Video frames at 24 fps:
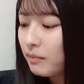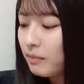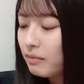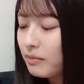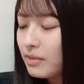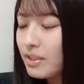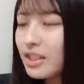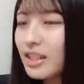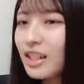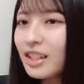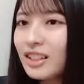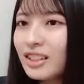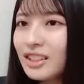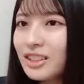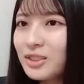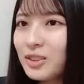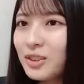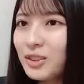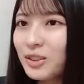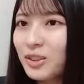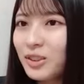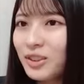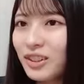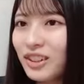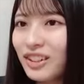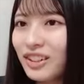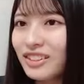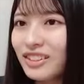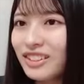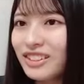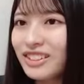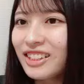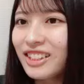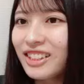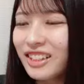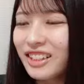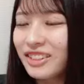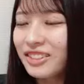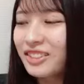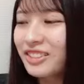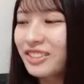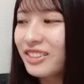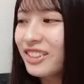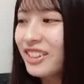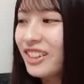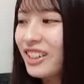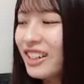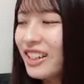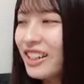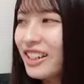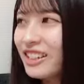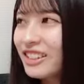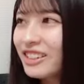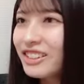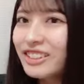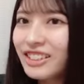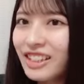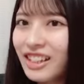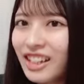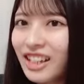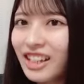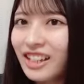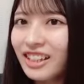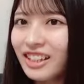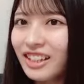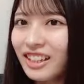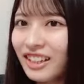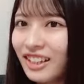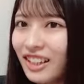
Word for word: めっちゃ話コロコロ変わるんだけどそれでなん